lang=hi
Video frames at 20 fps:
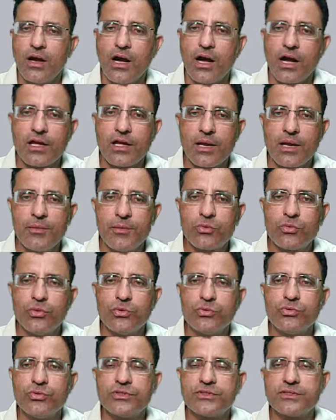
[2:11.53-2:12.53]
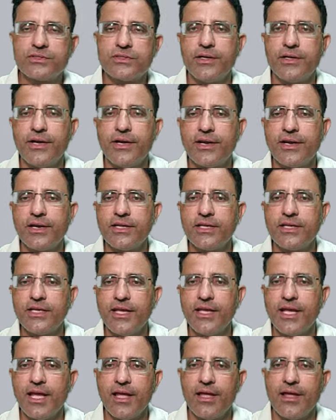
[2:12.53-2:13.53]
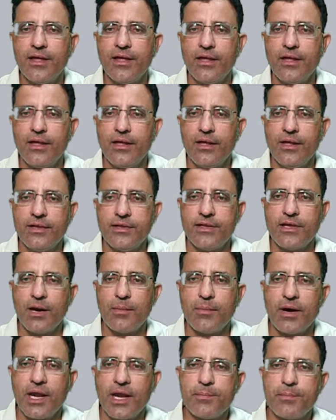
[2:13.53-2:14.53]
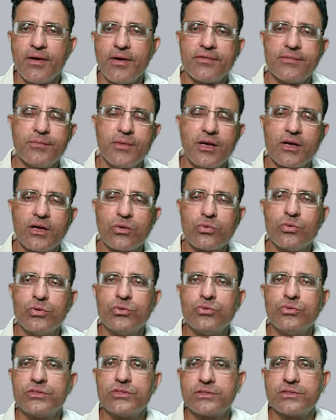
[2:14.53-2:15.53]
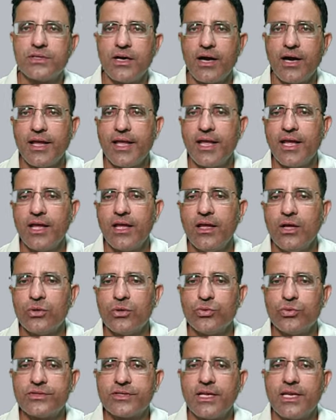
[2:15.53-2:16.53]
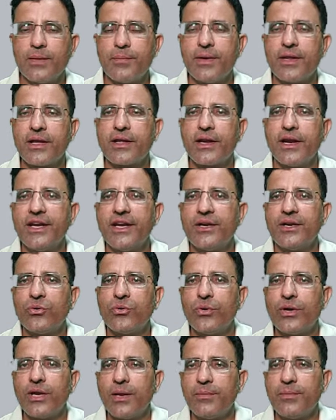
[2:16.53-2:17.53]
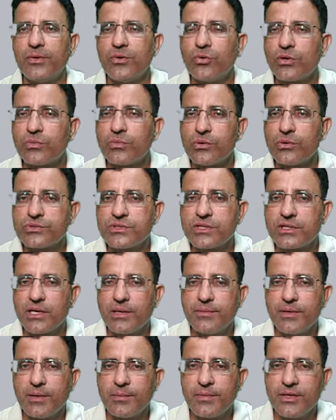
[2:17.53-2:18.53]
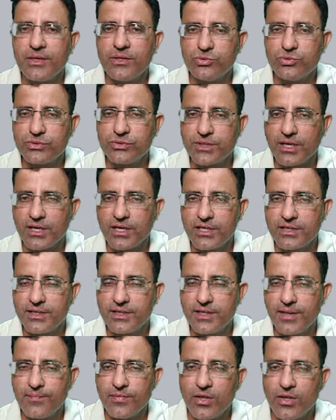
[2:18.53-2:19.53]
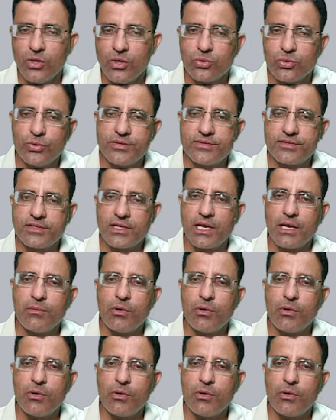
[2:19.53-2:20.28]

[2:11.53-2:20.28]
अगर हमने कोई गुड्स रिटर्न किया है या हमारे पास में अगर कोई गुड्स आया है तो उसके लिए अपने क्रेडिट नोट डेबिट नोट वाउचर का भी अपने यूज़ कर लेते हैं तो इसके अलावा